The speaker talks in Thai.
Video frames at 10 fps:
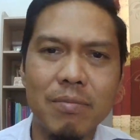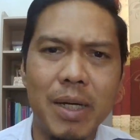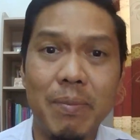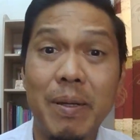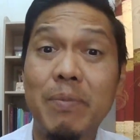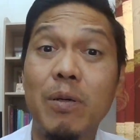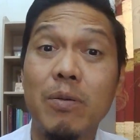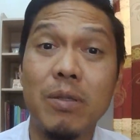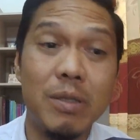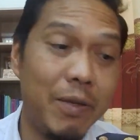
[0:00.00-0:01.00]
เผื่อแป๊บเดียว
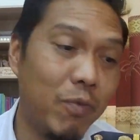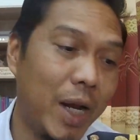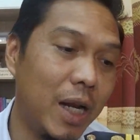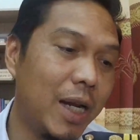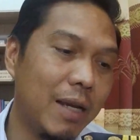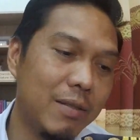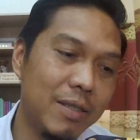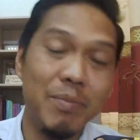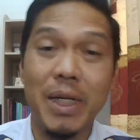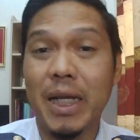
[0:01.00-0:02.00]
10วันแล้วนะ
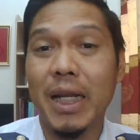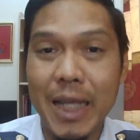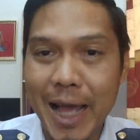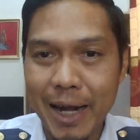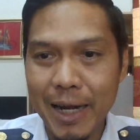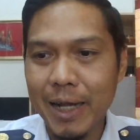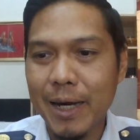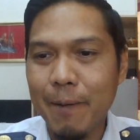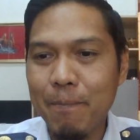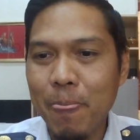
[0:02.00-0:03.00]
11 กันยานะ
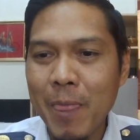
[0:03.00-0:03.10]
ครับ